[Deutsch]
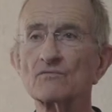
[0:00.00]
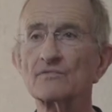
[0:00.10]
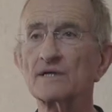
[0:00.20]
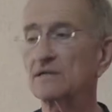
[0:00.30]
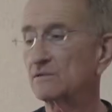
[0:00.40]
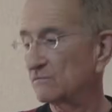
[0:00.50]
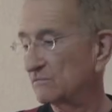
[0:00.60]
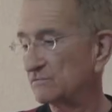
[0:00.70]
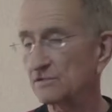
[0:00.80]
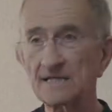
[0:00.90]
weil
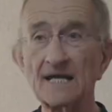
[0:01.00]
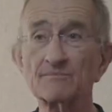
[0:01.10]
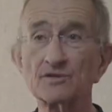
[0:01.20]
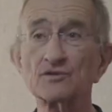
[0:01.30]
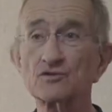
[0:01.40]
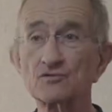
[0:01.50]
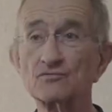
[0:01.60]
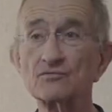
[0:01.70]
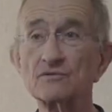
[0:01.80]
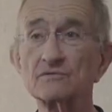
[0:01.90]
äh, das lernt man in
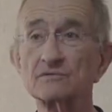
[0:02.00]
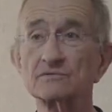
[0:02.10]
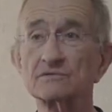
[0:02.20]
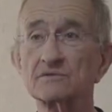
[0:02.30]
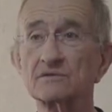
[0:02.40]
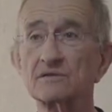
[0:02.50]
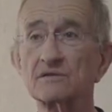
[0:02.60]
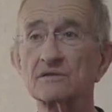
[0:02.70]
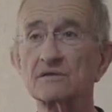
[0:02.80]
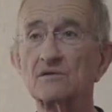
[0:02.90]
Schule und, äh,
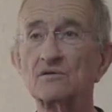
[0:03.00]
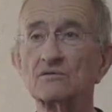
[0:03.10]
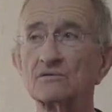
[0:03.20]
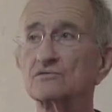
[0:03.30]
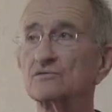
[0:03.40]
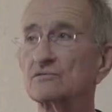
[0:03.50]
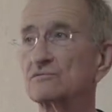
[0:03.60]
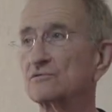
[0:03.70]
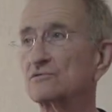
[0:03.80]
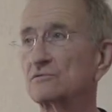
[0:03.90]
und
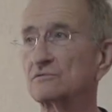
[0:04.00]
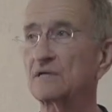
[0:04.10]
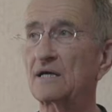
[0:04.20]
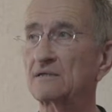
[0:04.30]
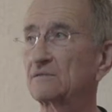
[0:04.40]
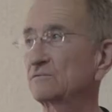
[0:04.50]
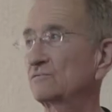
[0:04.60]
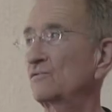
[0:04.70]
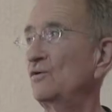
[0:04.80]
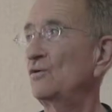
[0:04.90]
ein, ein,